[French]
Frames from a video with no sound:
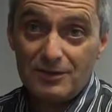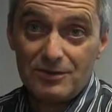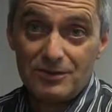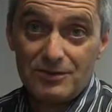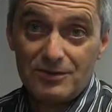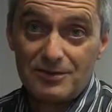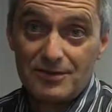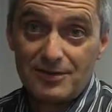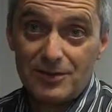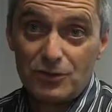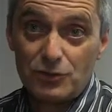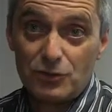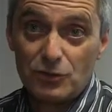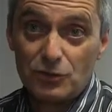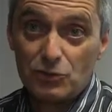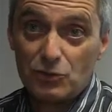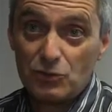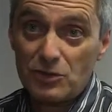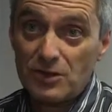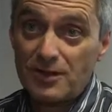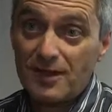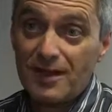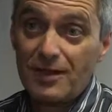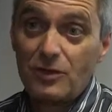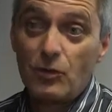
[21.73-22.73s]
euh, c'est des choses
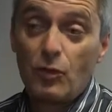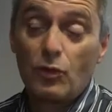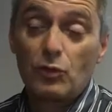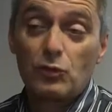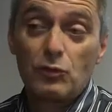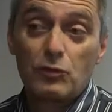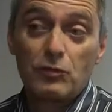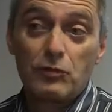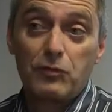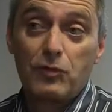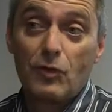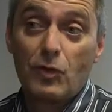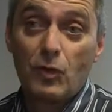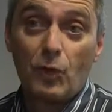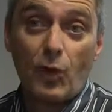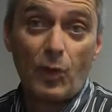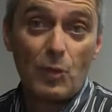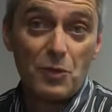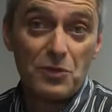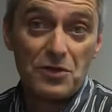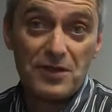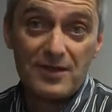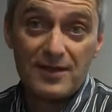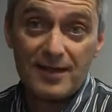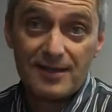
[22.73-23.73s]
sur lesquelles autrefois on
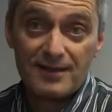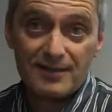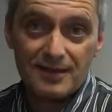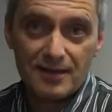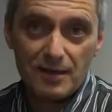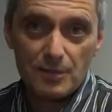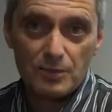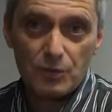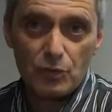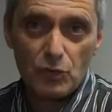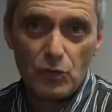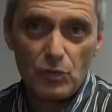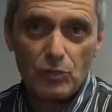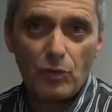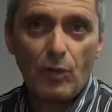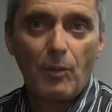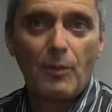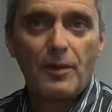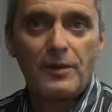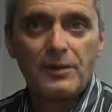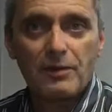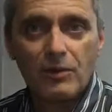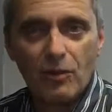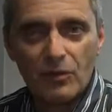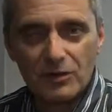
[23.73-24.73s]
communiquait très peu,
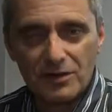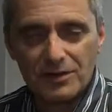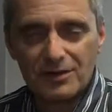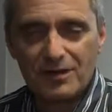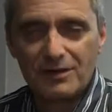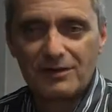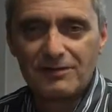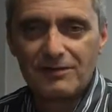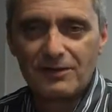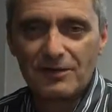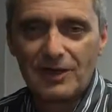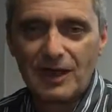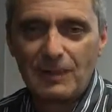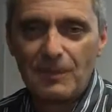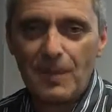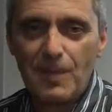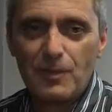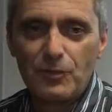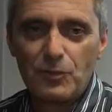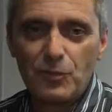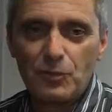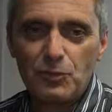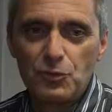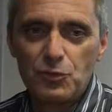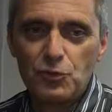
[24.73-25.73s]
bon maintenant on en entend quand
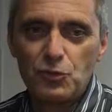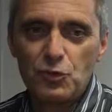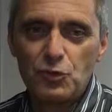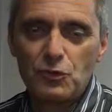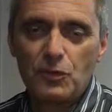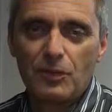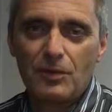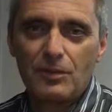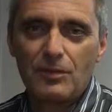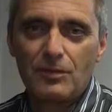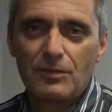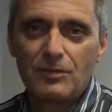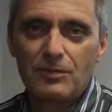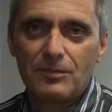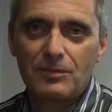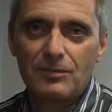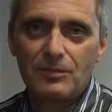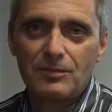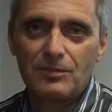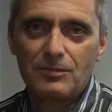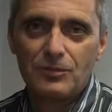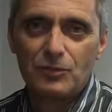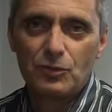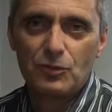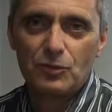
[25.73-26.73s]
même le plus souvent,
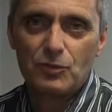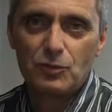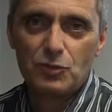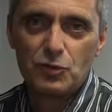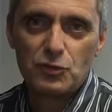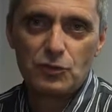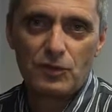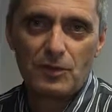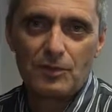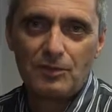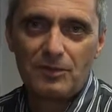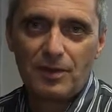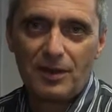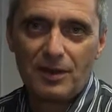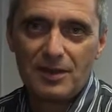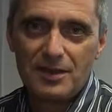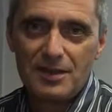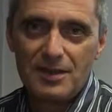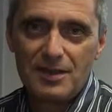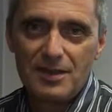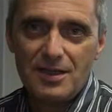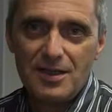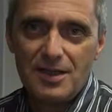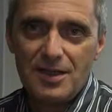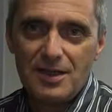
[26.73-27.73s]
le plus souvent
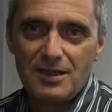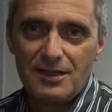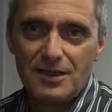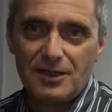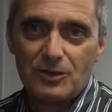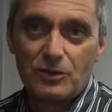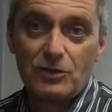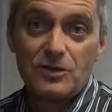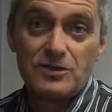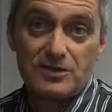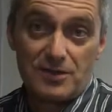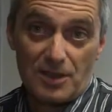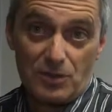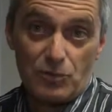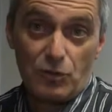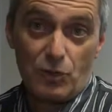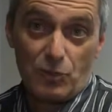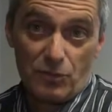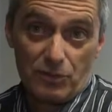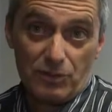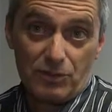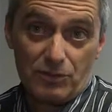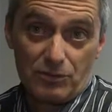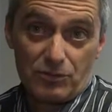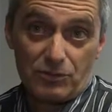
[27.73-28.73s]
parler, et donc c'est le
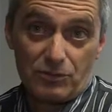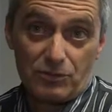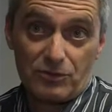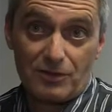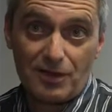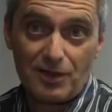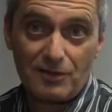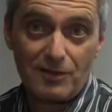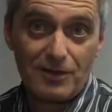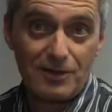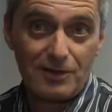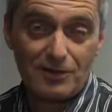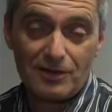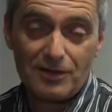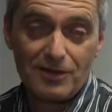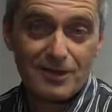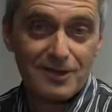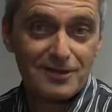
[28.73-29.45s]
moment de le travailler en